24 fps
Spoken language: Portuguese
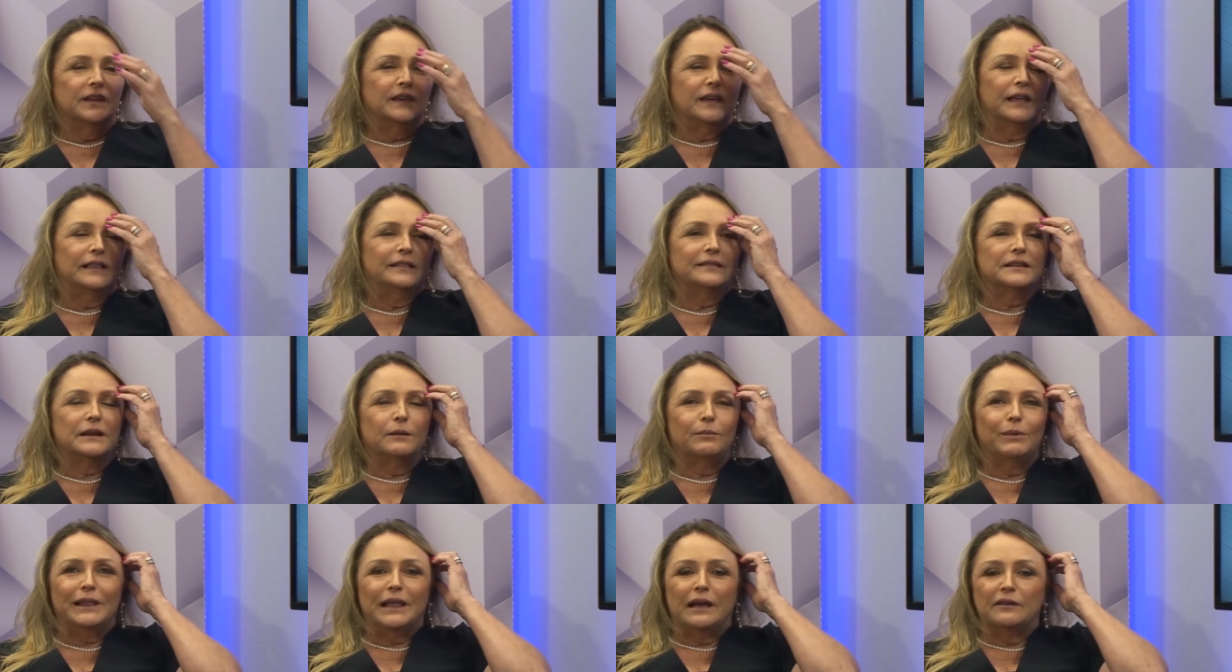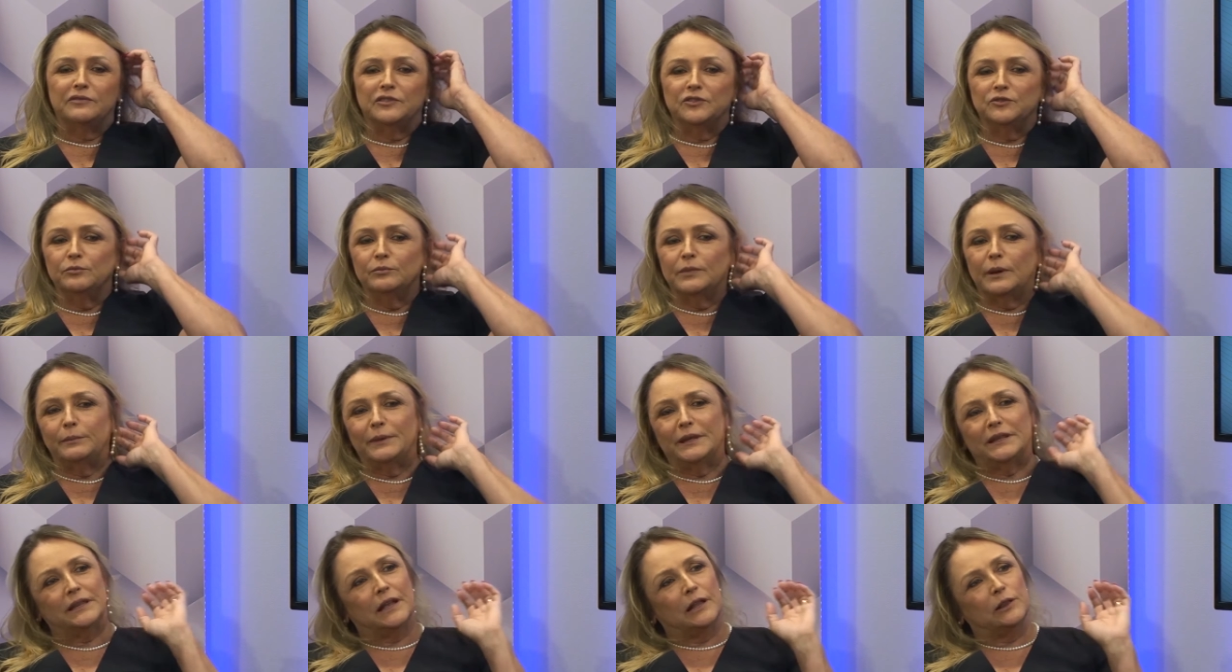E ele trabalhava numa
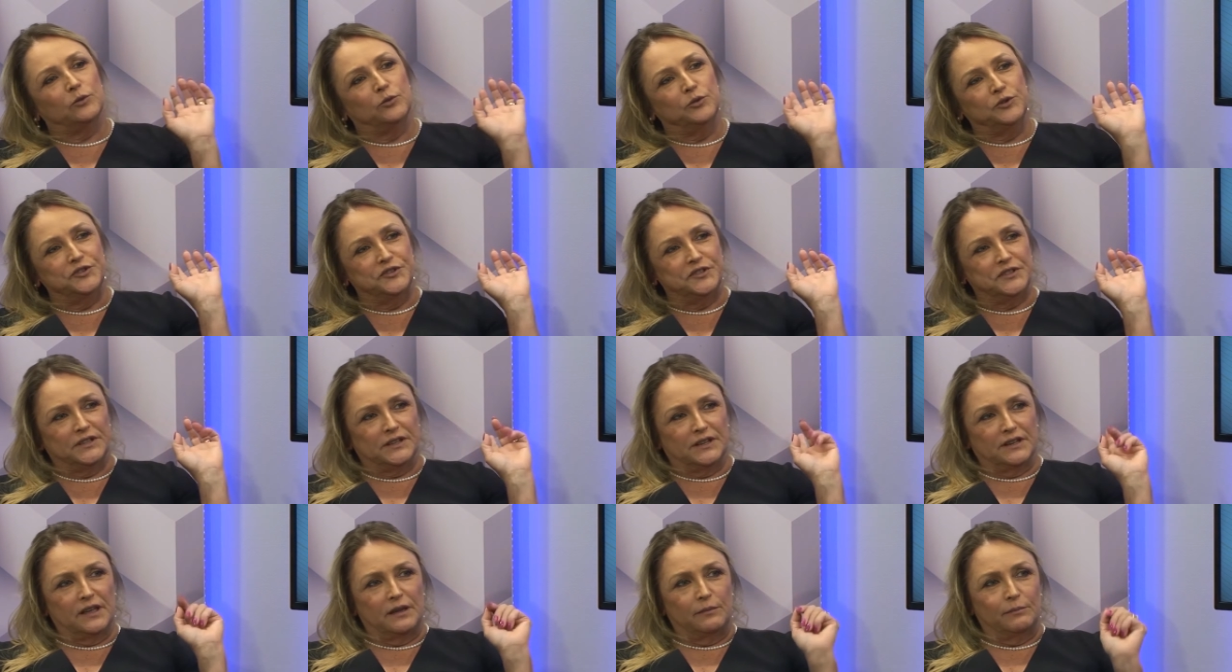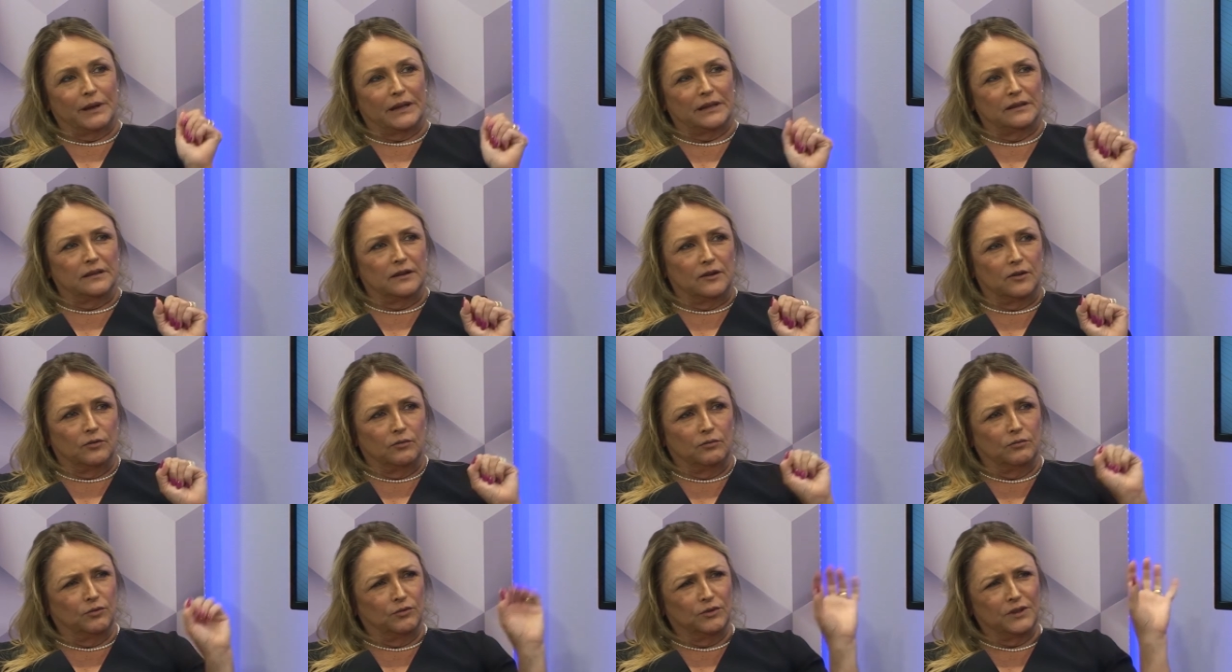metalúrgica aqui em
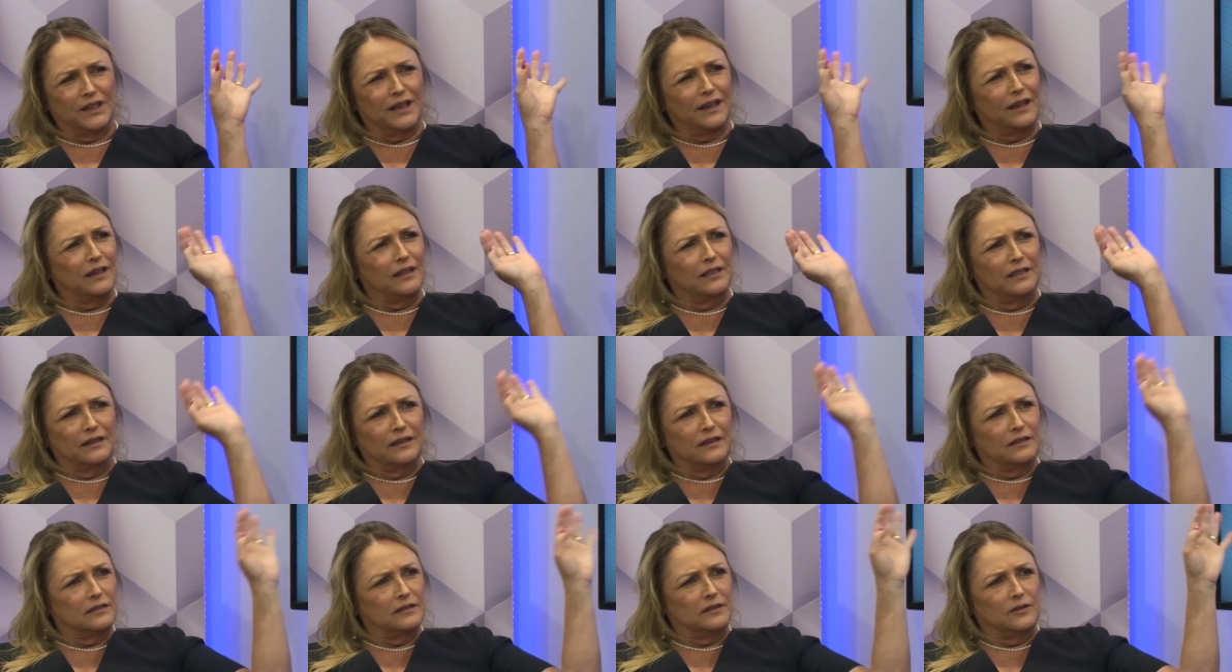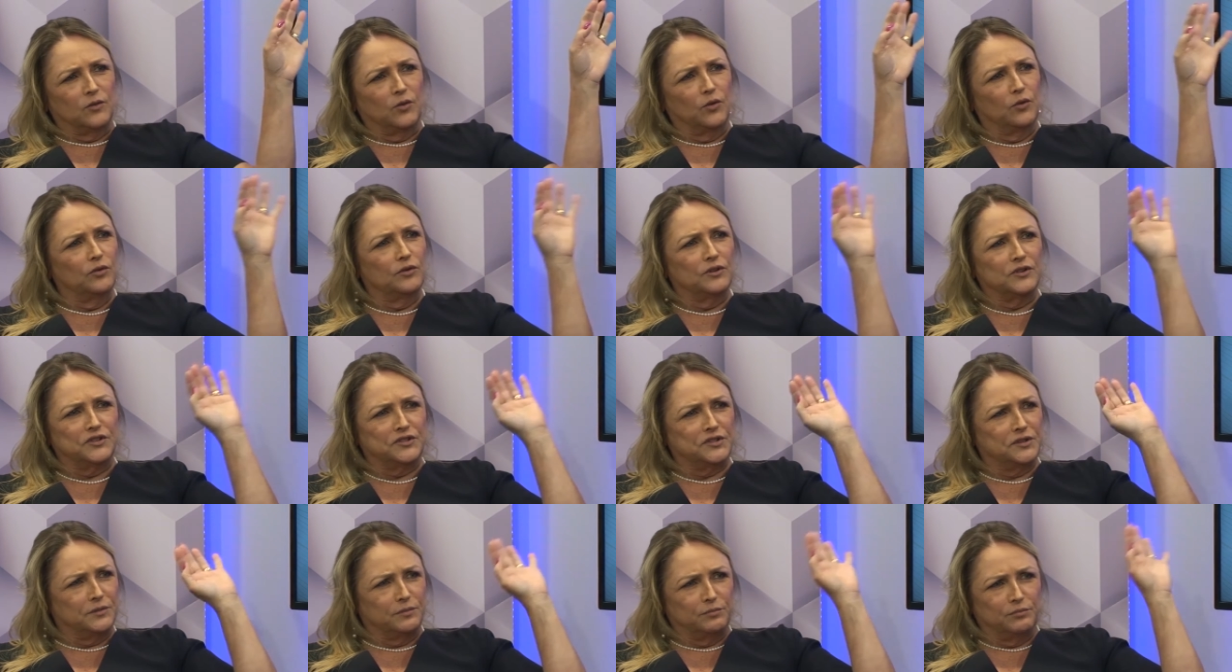Matão, onde é a elite
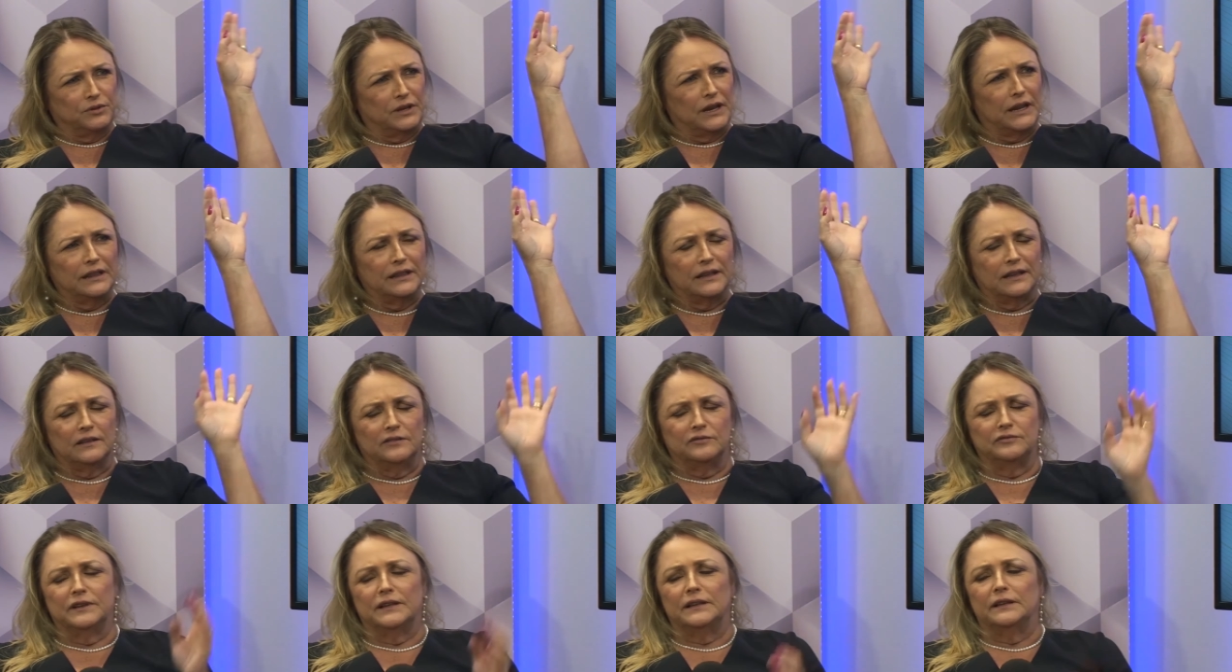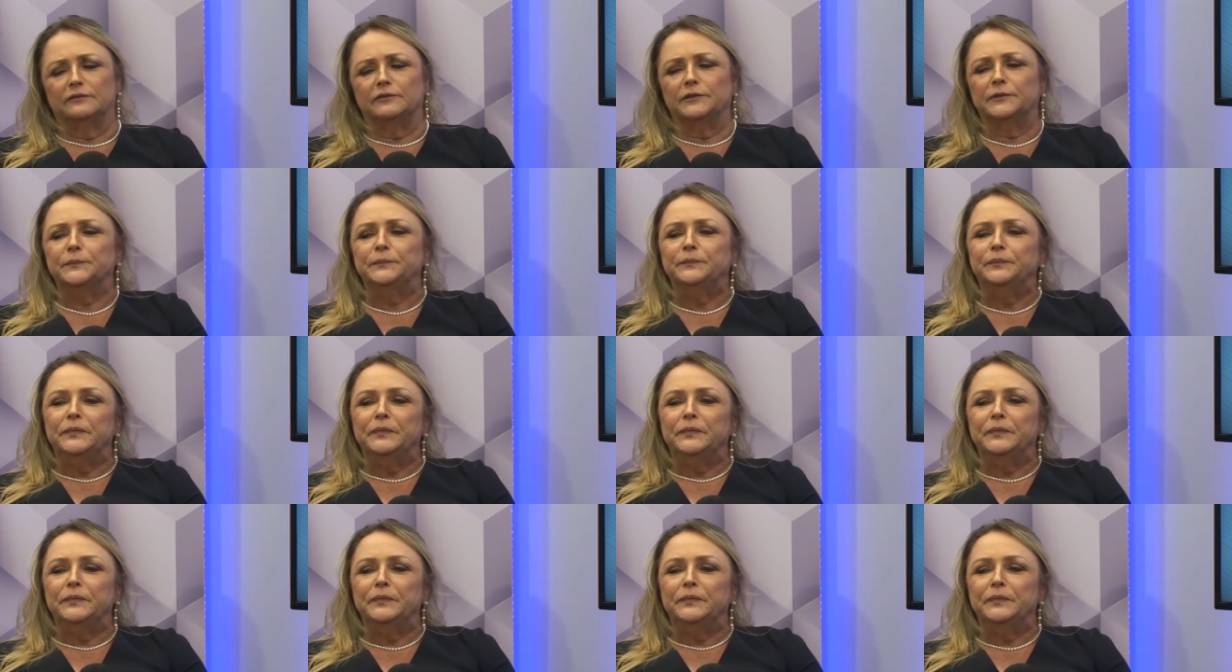hoje, por ali ele falava.